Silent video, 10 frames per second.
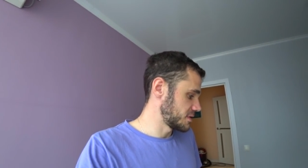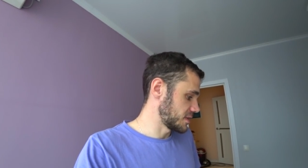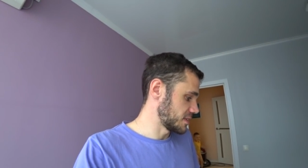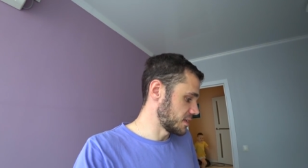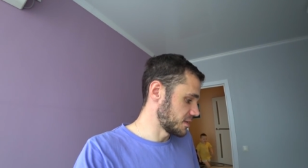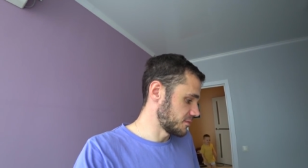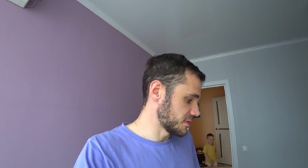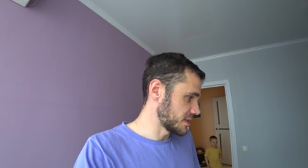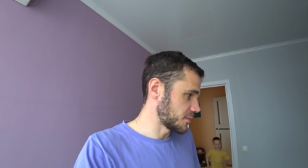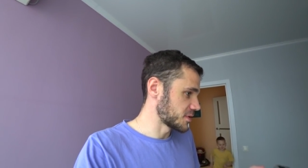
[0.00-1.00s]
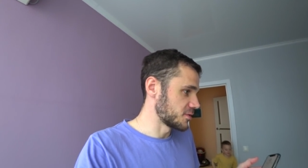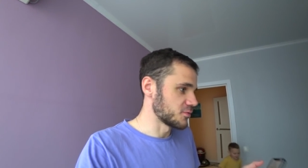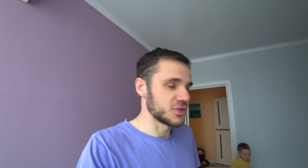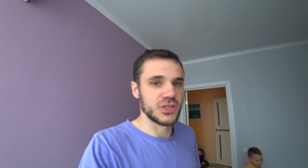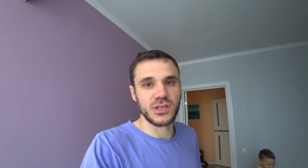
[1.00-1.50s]
сказала на WhatsApp
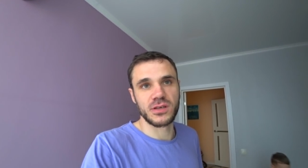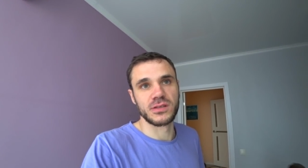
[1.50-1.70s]
скинуть чек,